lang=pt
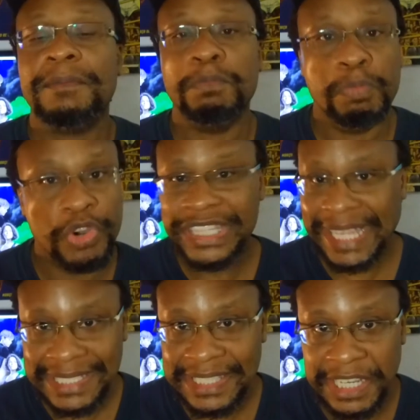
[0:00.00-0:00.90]

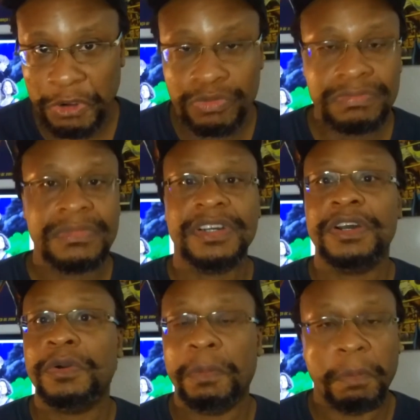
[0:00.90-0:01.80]
Muita ação,
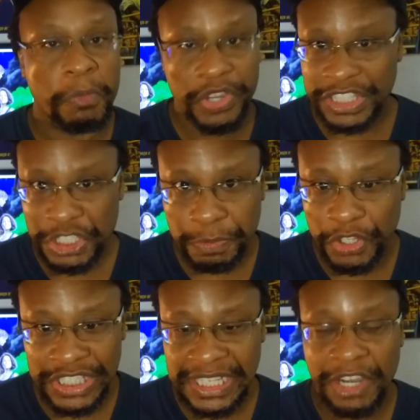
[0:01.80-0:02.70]
muita
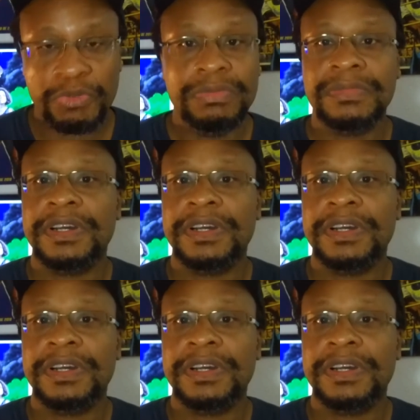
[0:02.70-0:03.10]
explosão,